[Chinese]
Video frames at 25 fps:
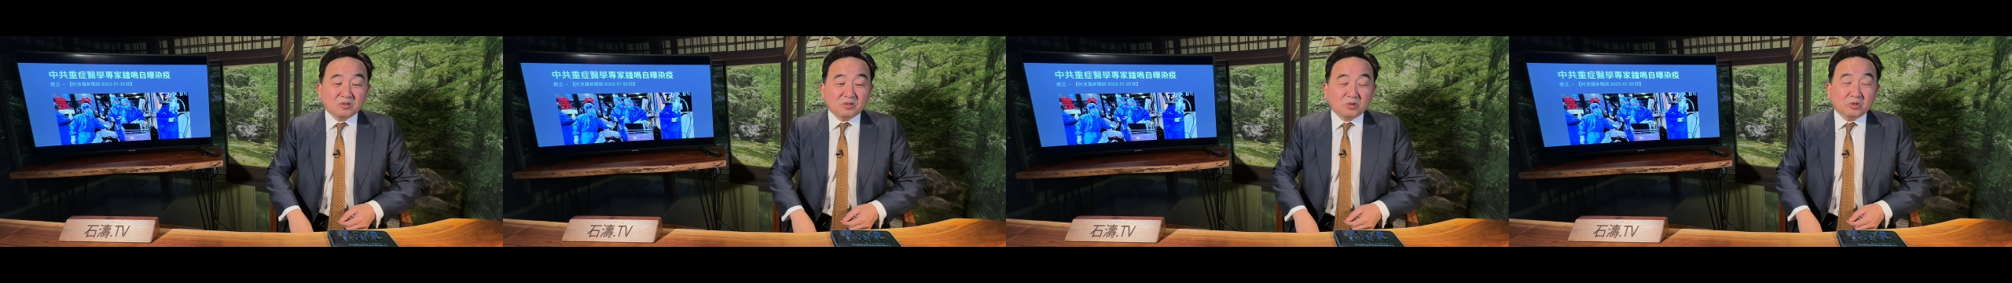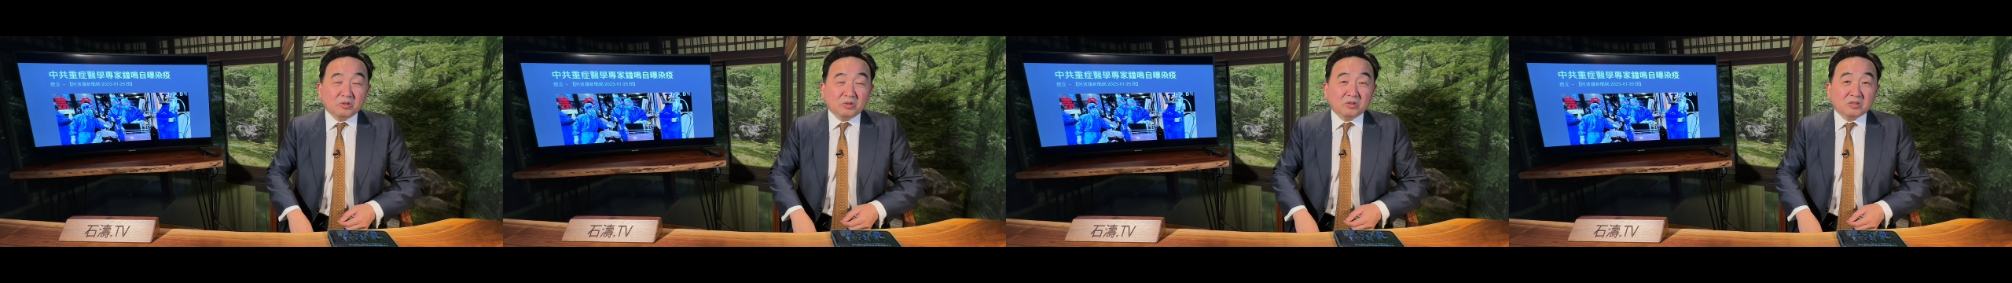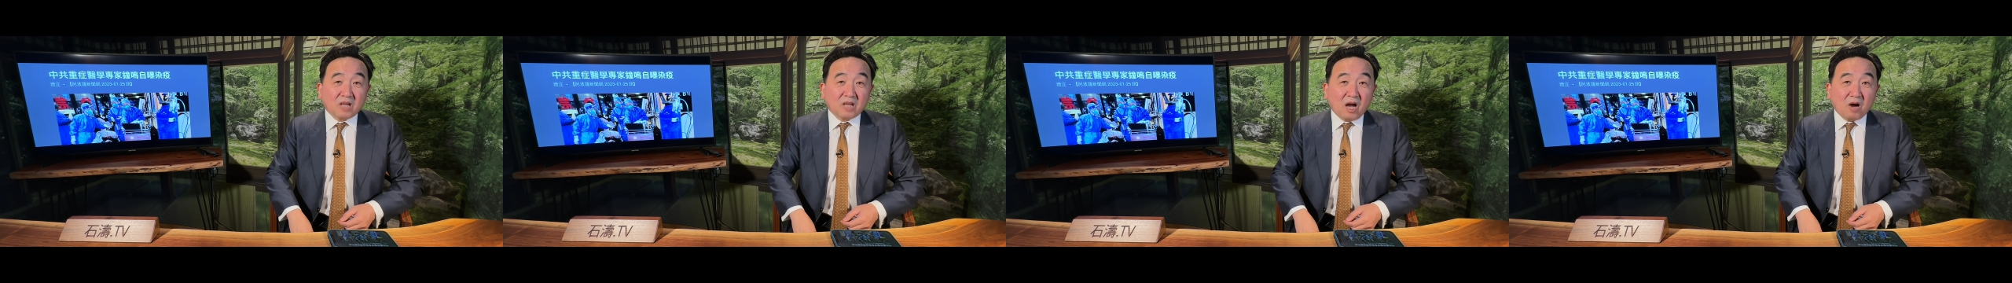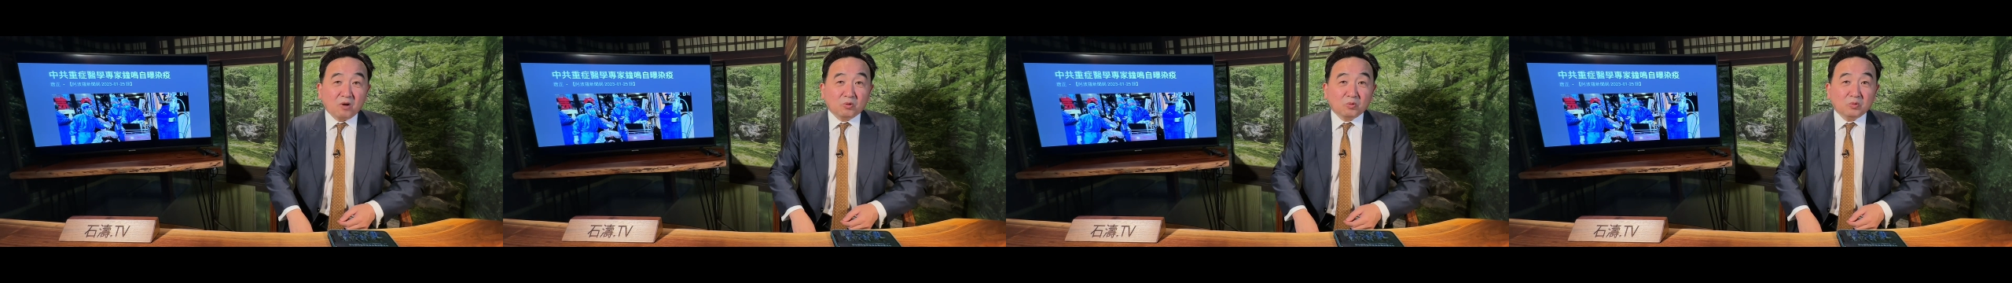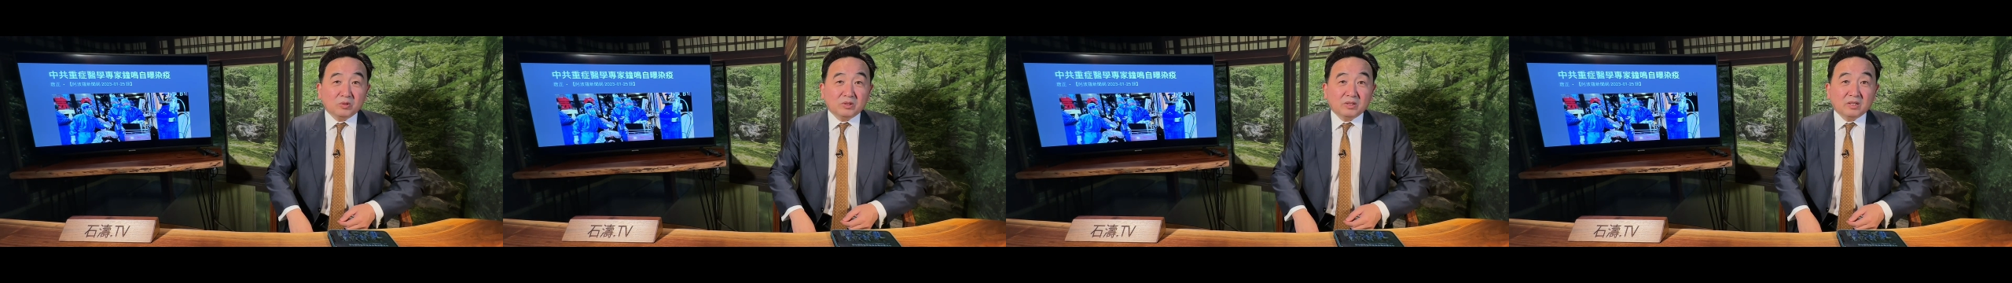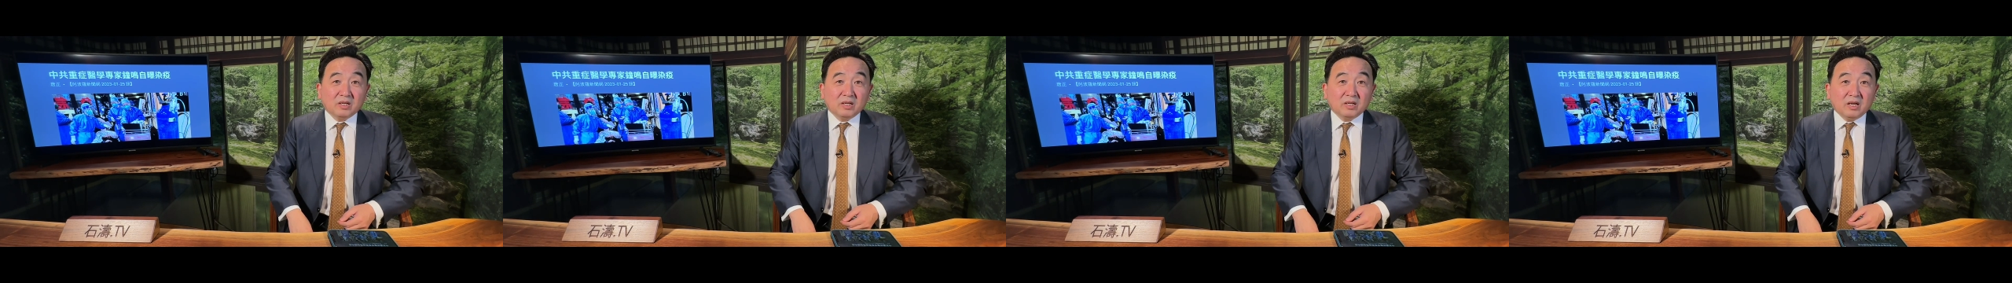去讨
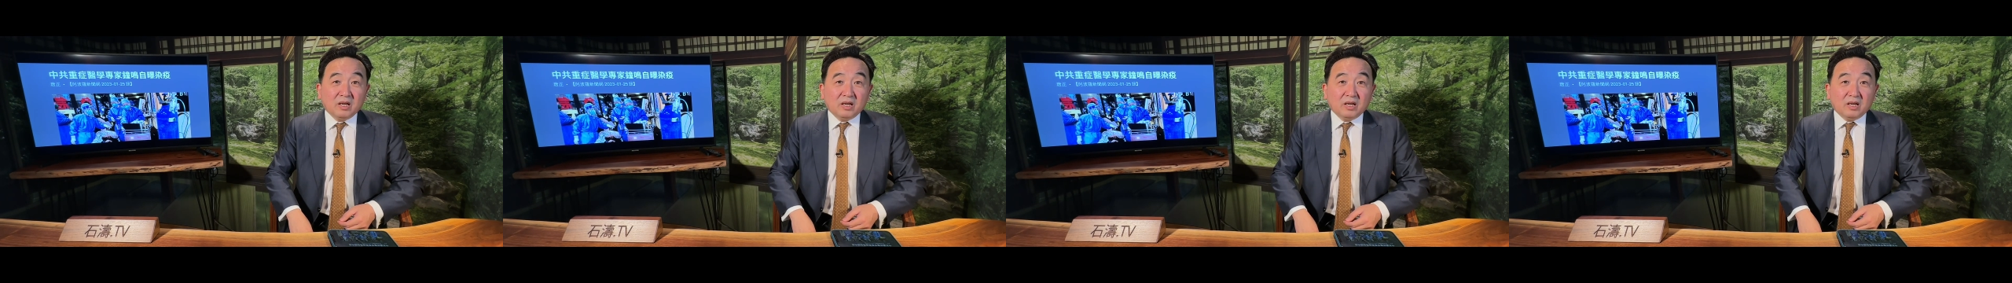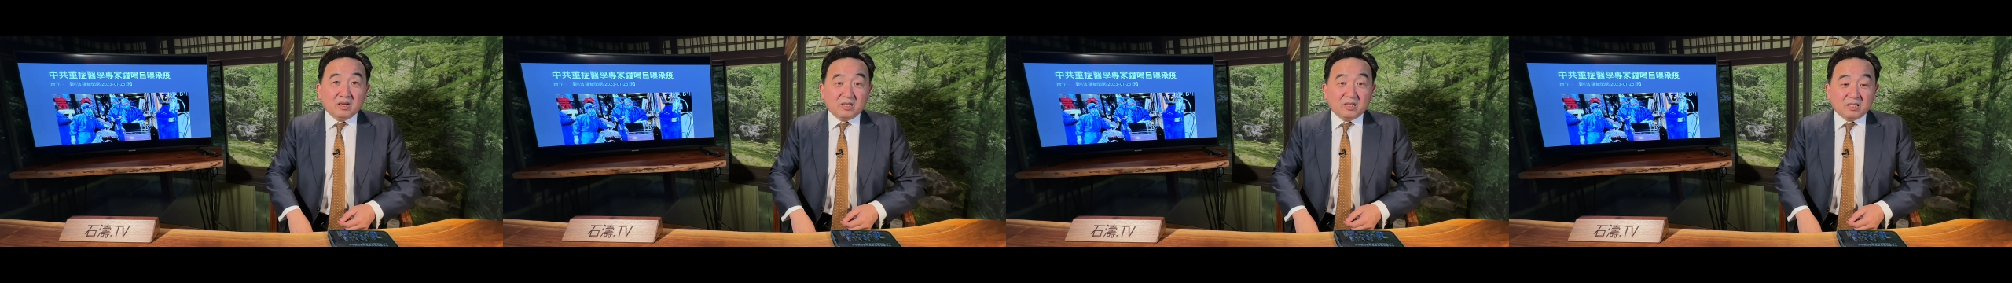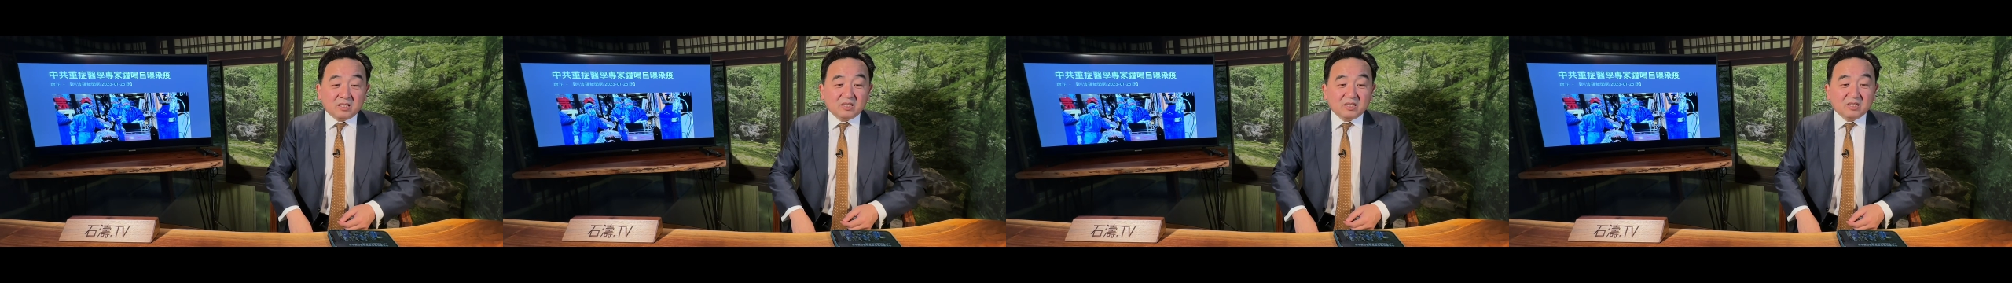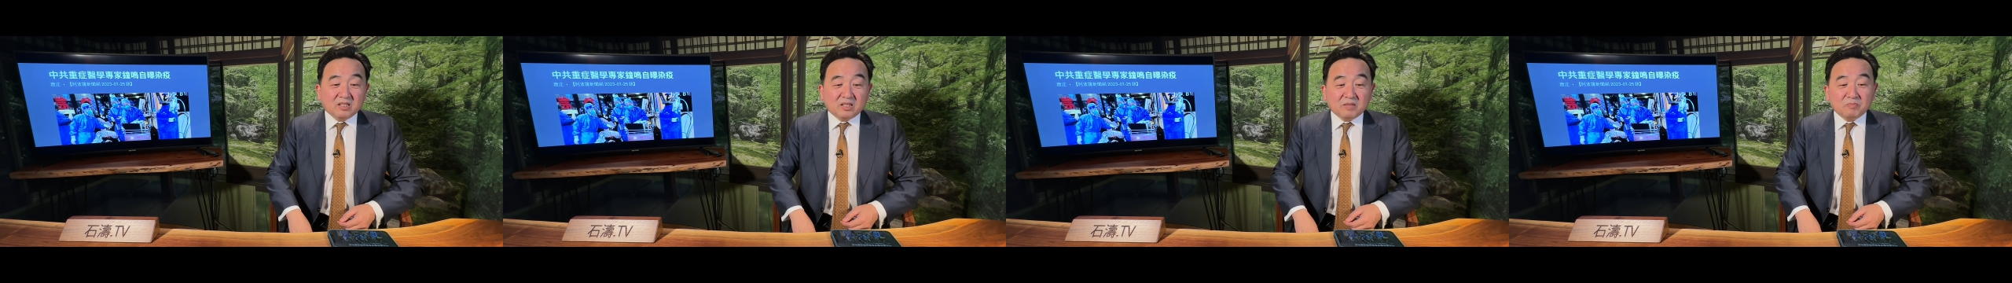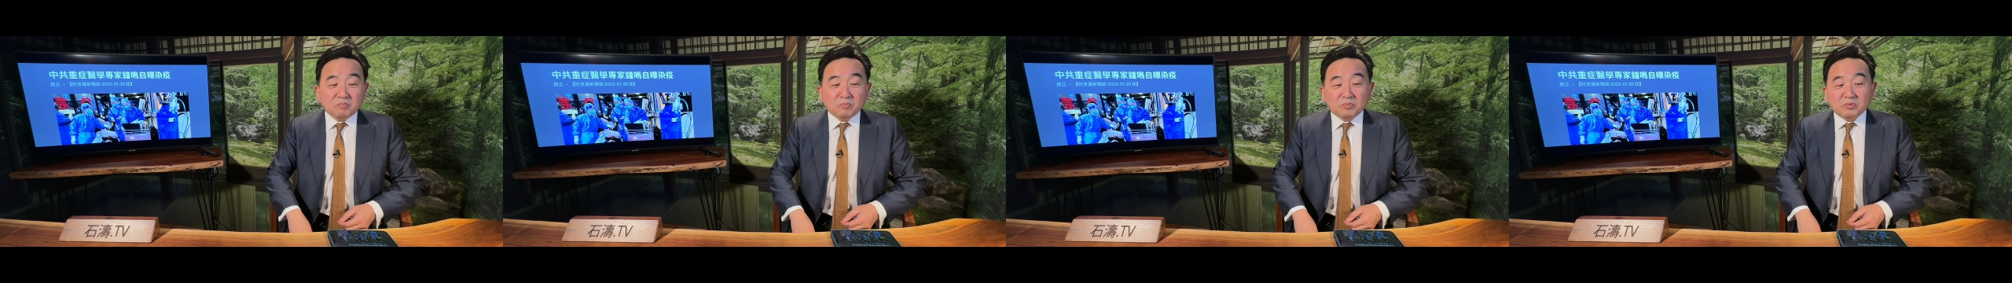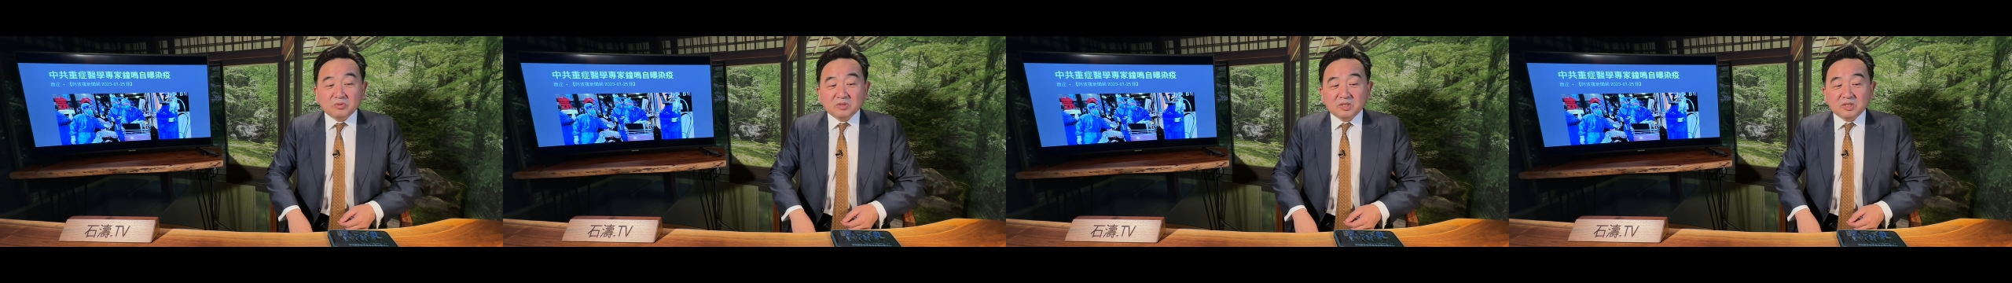论。是
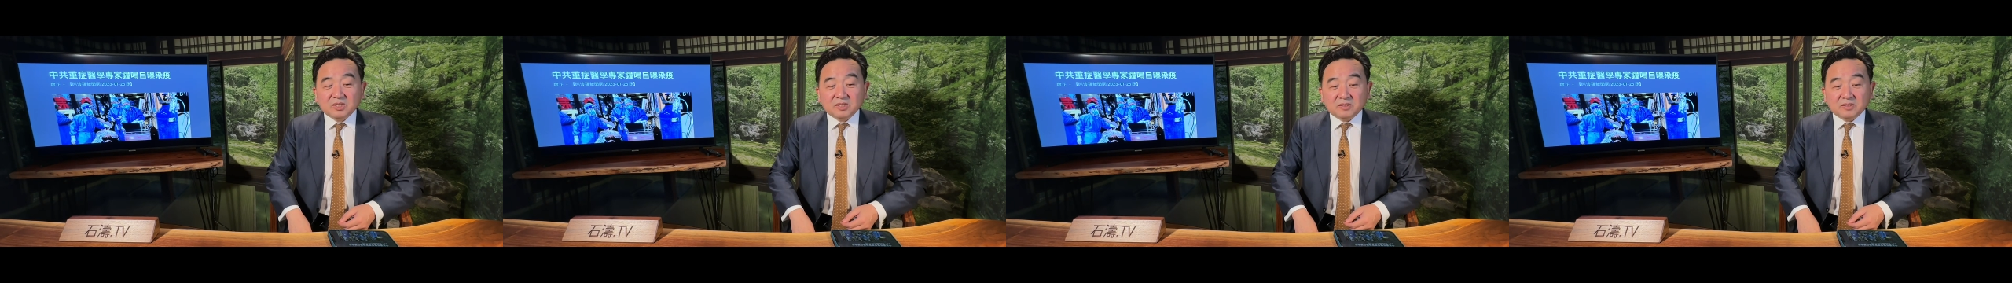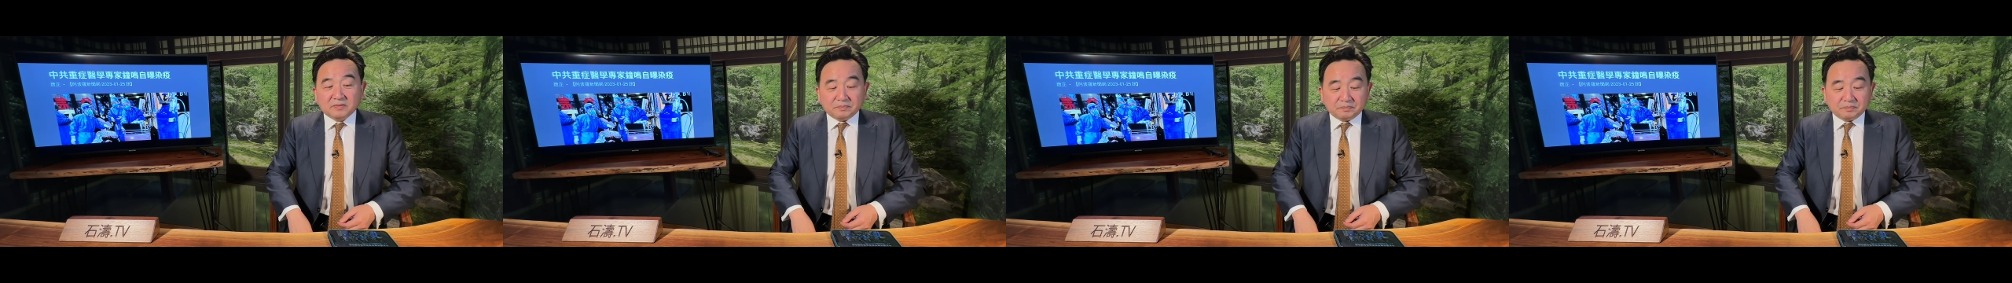跟不是？